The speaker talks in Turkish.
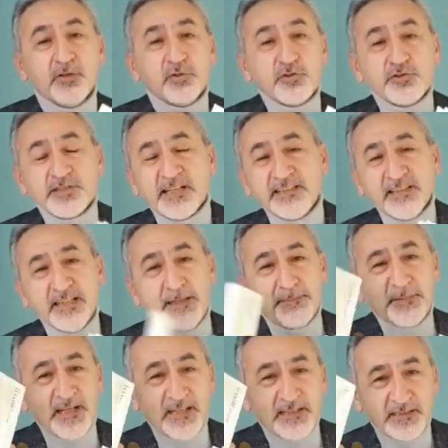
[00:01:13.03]
Ruhsatını
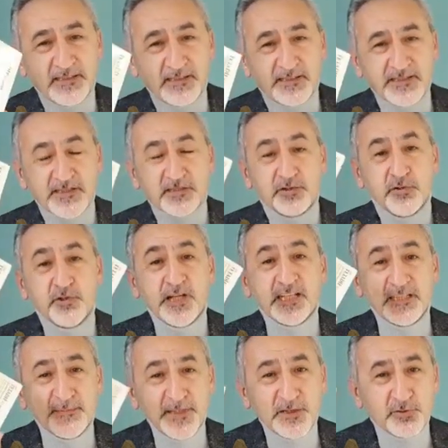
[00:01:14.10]
iptal ettiğiniz,
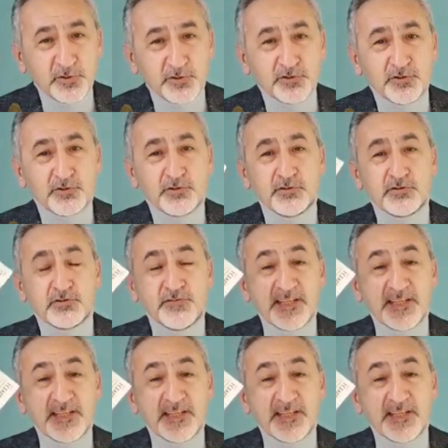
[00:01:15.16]
üretimini durdurdunuz